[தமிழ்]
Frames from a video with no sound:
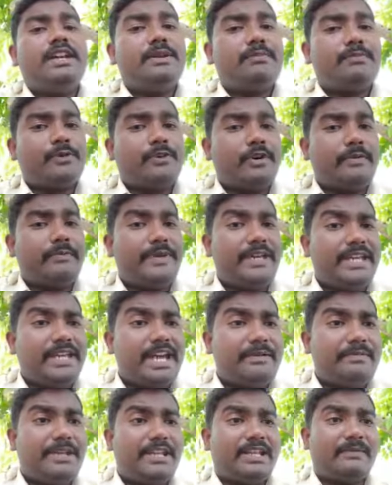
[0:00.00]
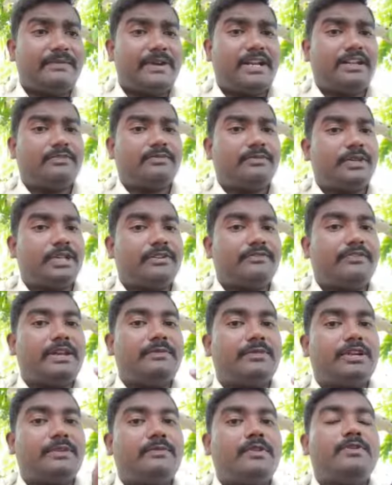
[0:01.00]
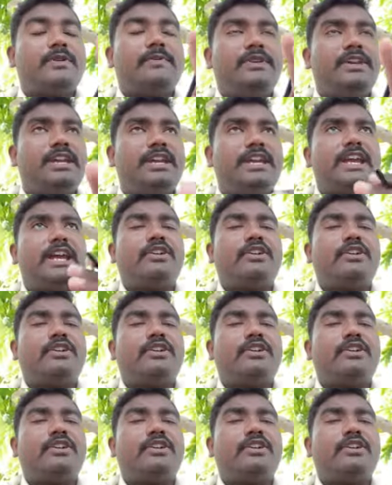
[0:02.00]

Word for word: இப்போது பிஏ அப்படிங்கிற மேட்ரிக்ஸ் முதல் ஃபைன் பண்ண முடியுமா பிஏ